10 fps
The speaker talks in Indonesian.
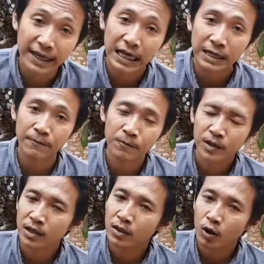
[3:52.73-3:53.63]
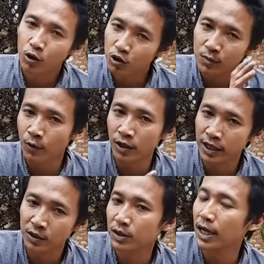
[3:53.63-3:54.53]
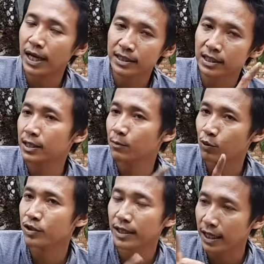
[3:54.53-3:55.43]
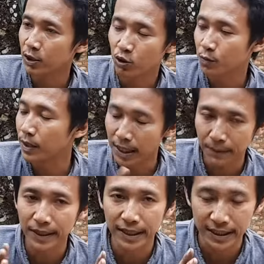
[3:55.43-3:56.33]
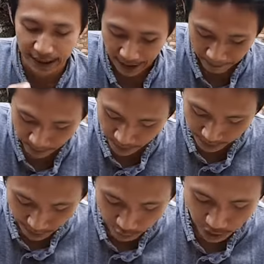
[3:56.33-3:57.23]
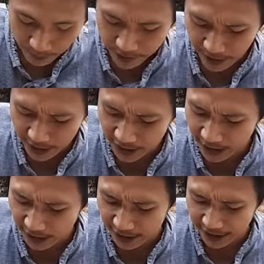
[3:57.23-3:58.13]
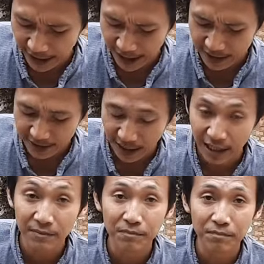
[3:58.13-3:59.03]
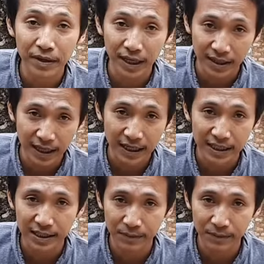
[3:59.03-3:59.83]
ya. Untuk smallnya sudah 1100 berapa tadi ya. 65. Nanti juga bisa dikencangkan jalan pernya jadi